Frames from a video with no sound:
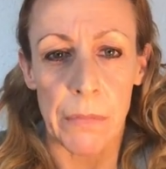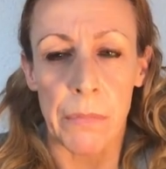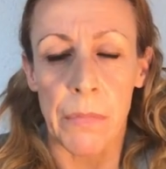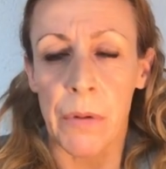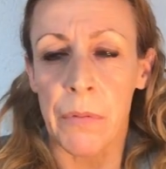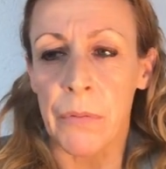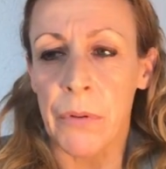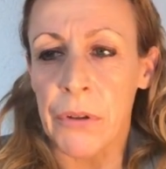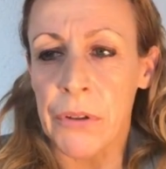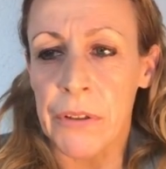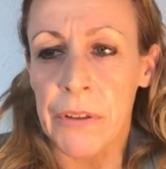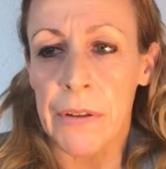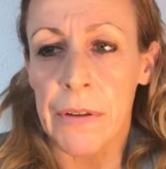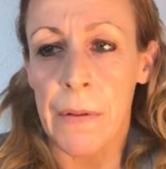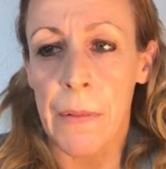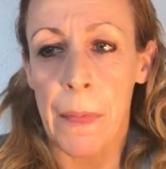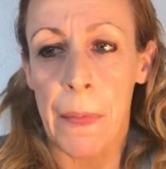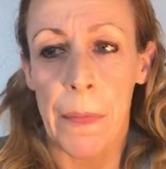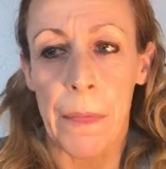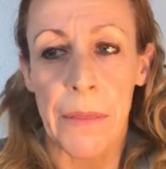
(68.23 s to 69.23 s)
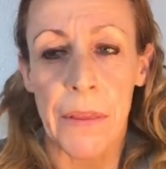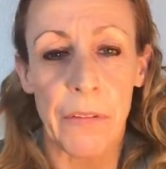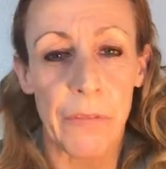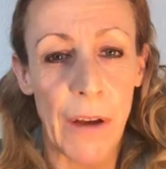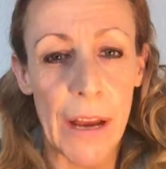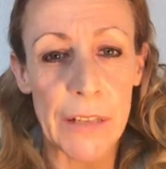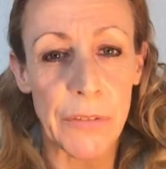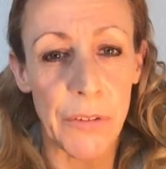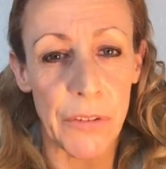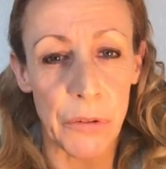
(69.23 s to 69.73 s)
man wird, der
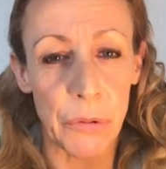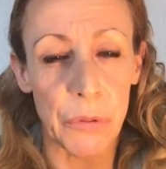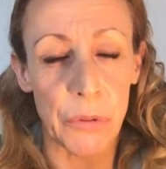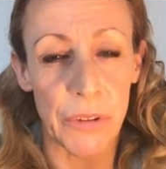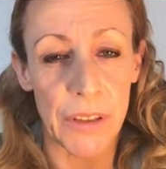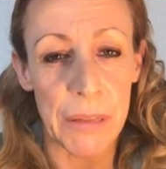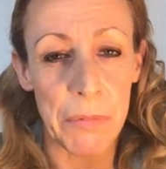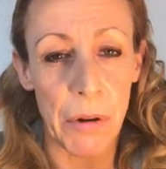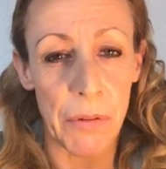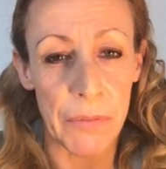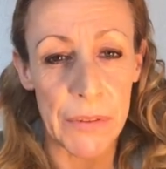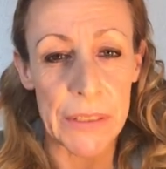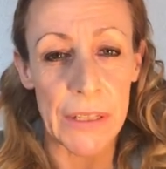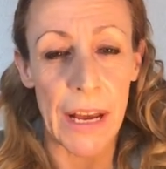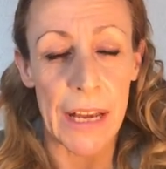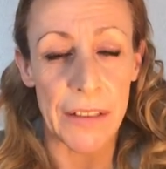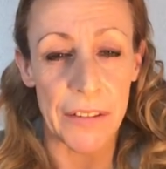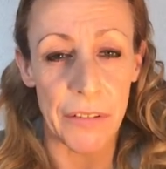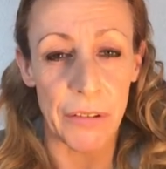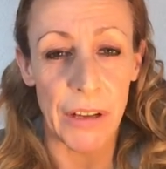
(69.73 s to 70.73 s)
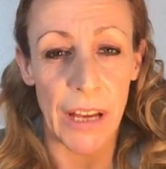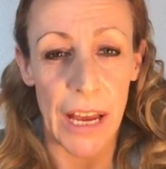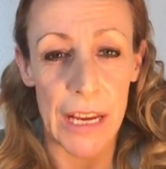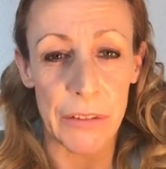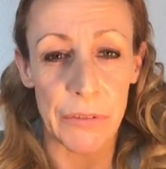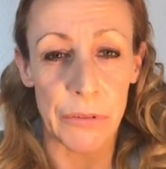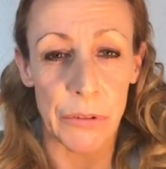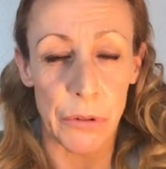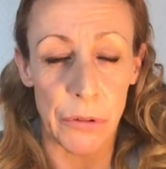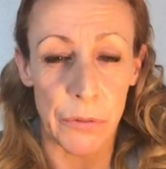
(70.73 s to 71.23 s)
Feind versucht uns immer wieder
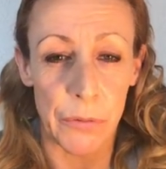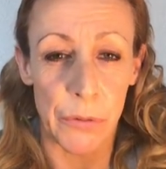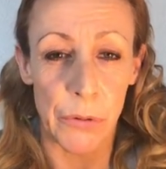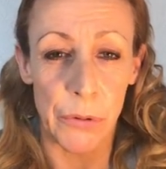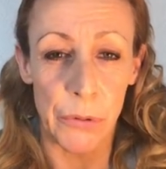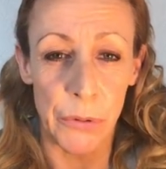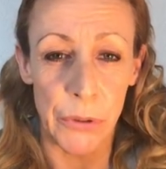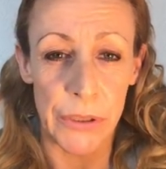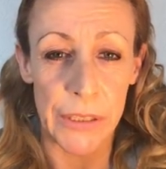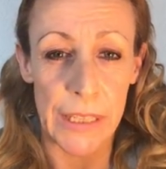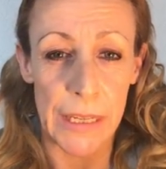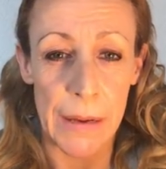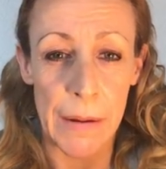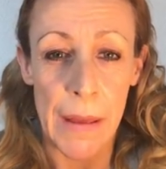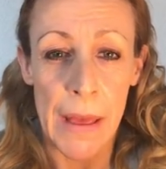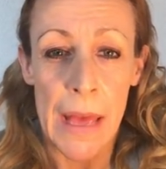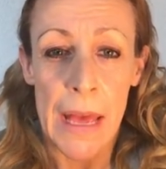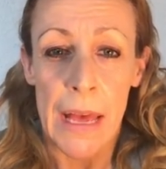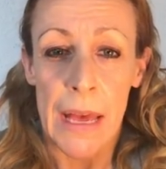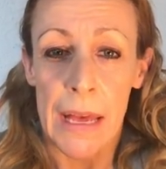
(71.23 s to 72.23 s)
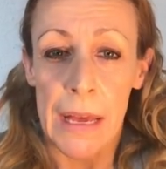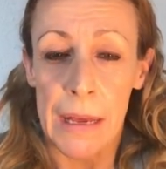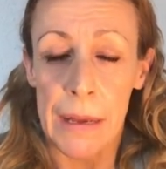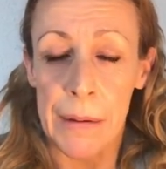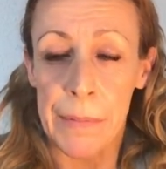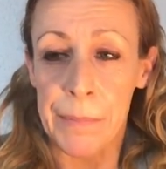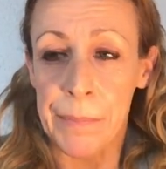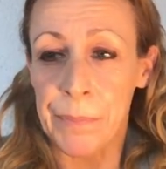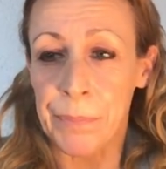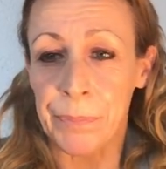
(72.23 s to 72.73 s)
anzugreifen durch Flüche
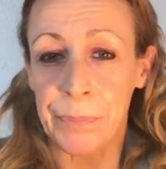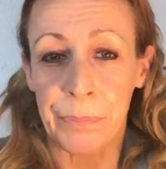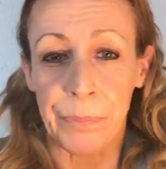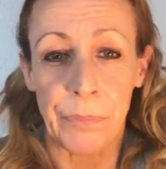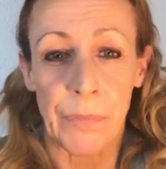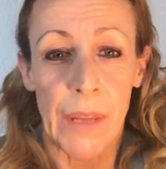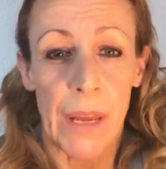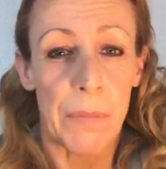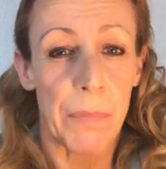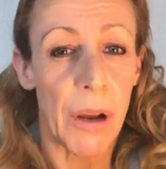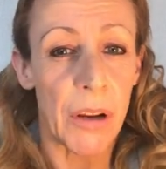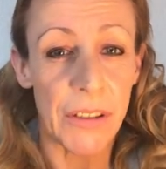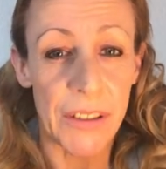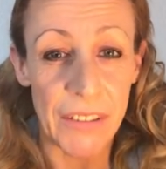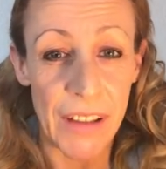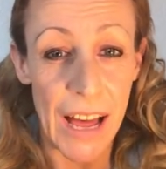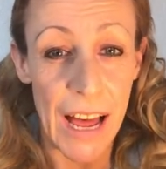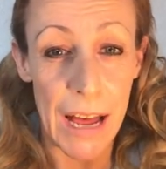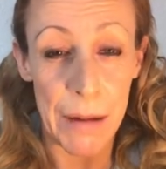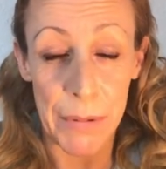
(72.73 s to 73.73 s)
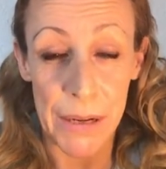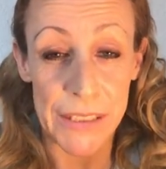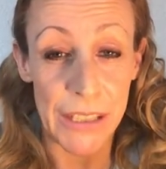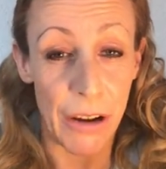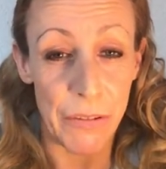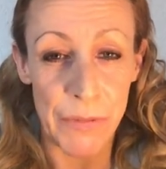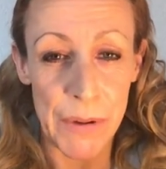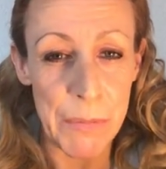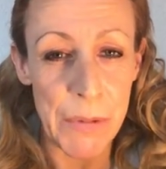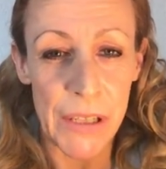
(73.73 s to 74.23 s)
ähm, bei unserer Arbeit,
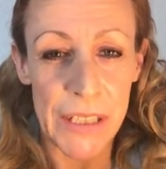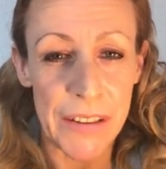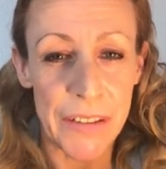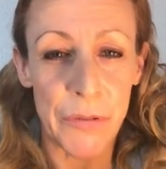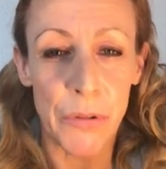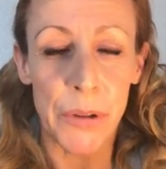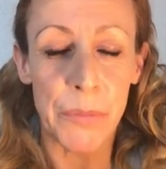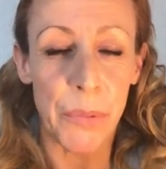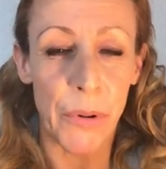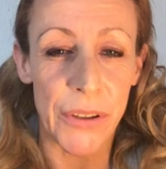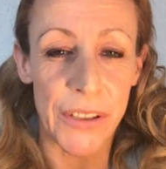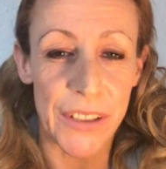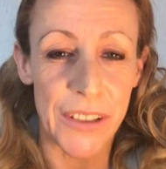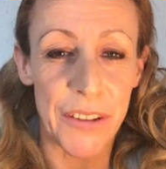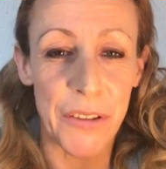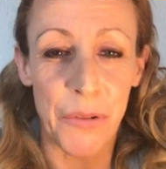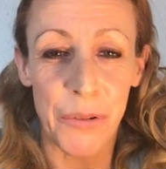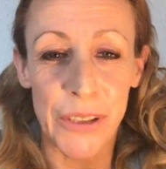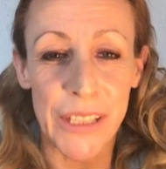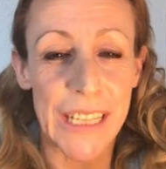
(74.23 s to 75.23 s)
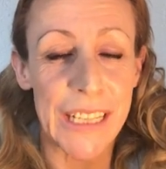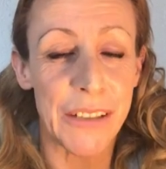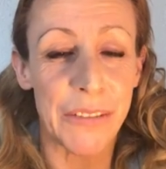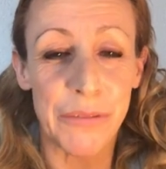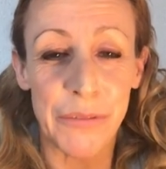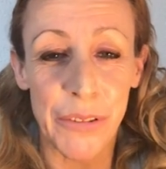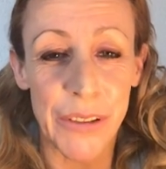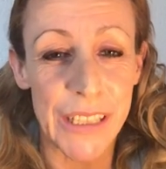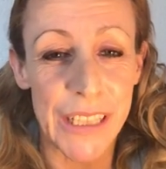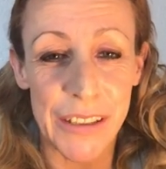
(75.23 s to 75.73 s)
auch wenn wir jetzt nur in Position gehen
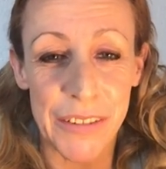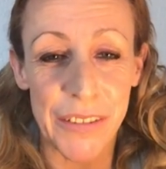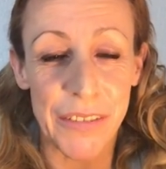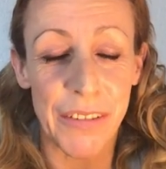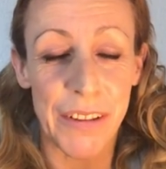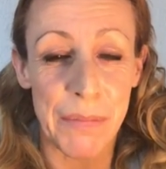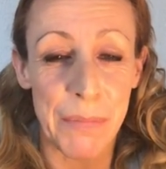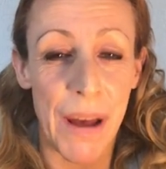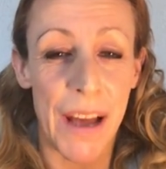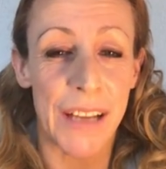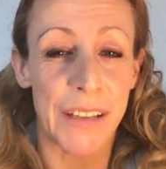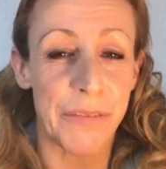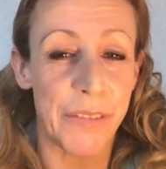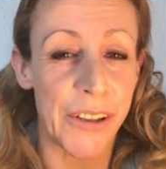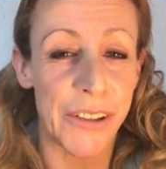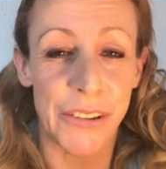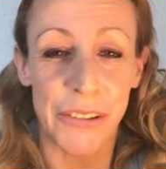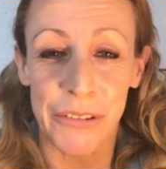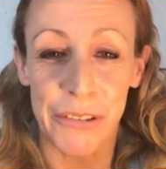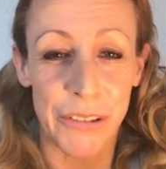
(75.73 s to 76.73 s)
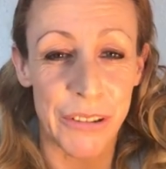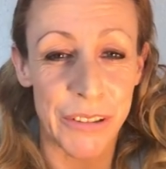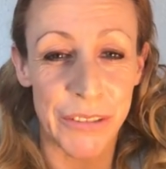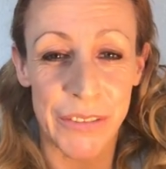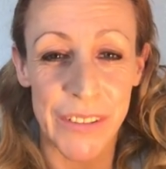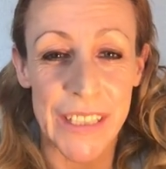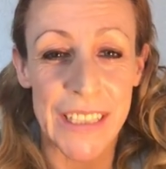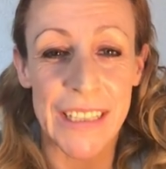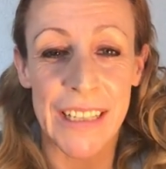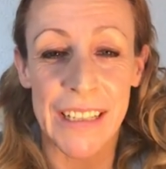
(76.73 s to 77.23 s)
und für Jesus was machen wollen oder
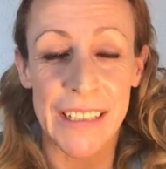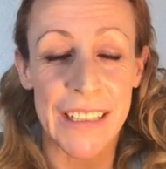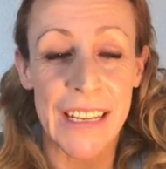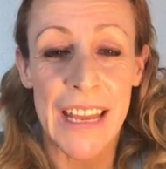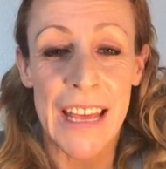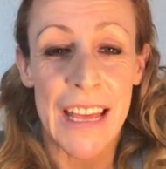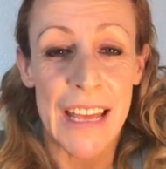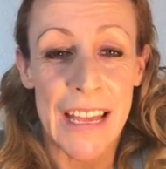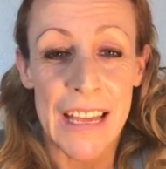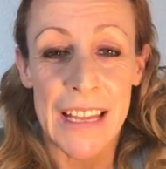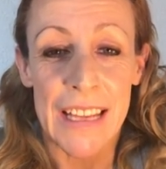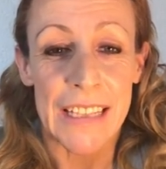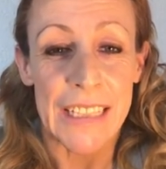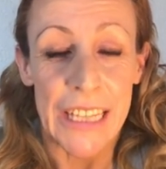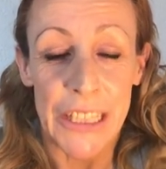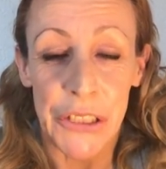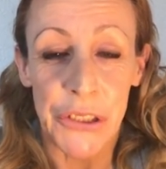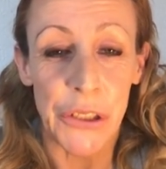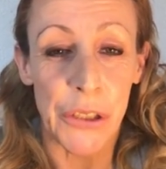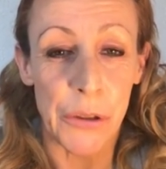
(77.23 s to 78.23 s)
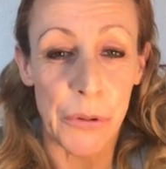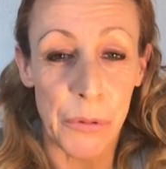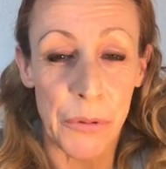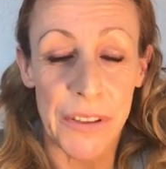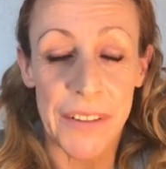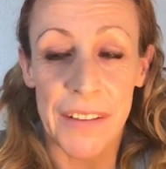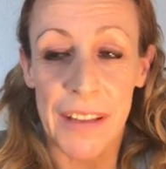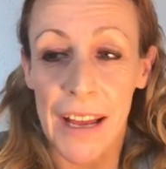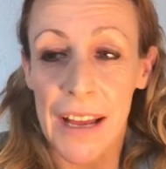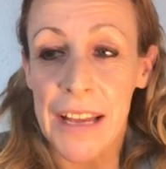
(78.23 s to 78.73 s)
irgendwie, dann geht schon
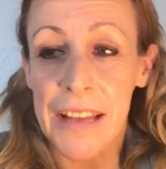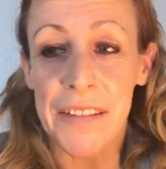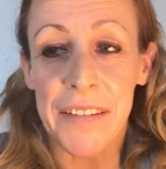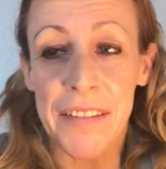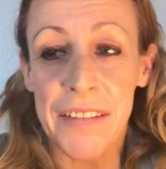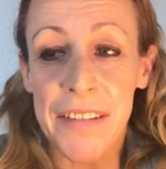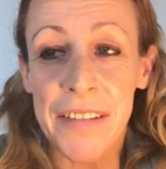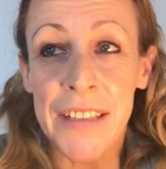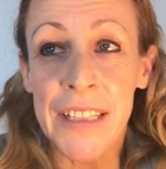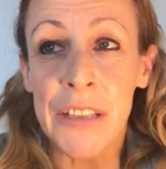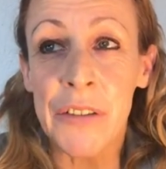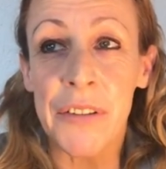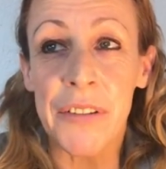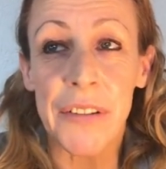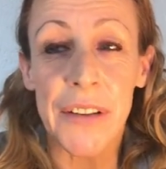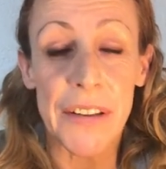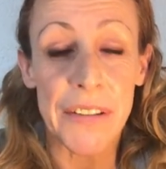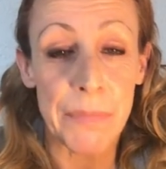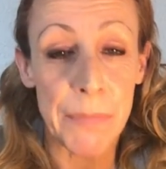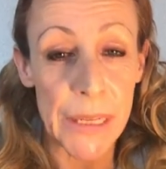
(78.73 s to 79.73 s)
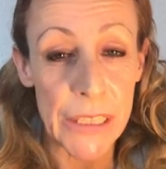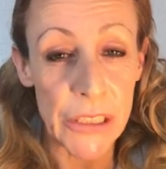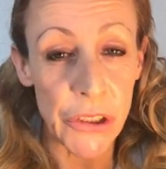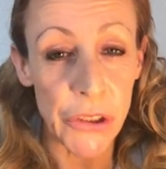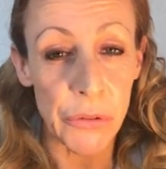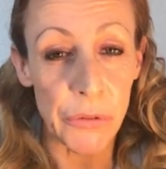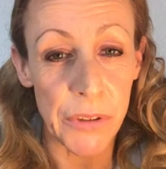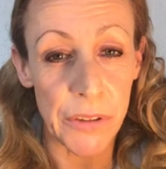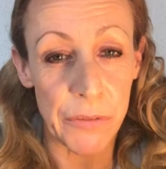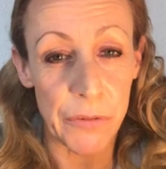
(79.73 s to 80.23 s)
los, ja. Es, es ist nicht nur so, dass
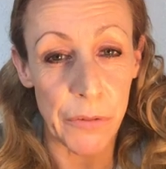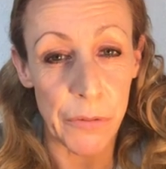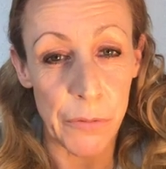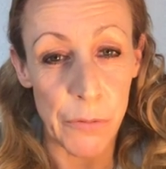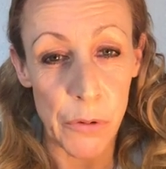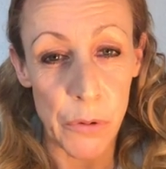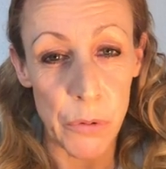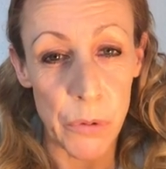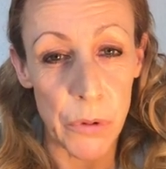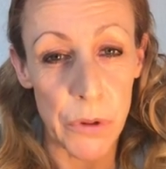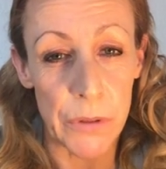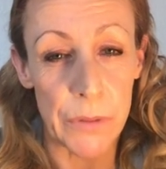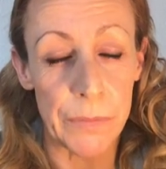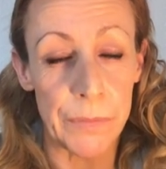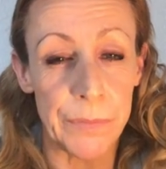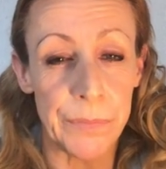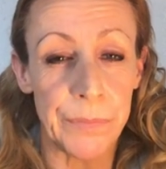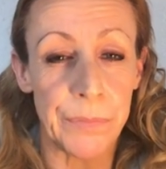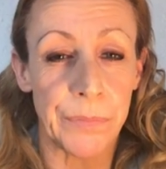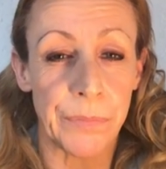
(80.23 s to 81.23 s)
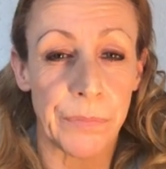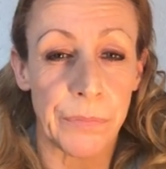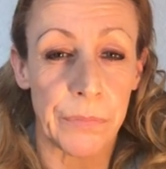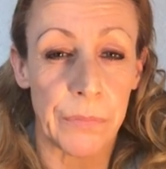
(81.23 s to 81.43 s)
Menschen uns verfluchen.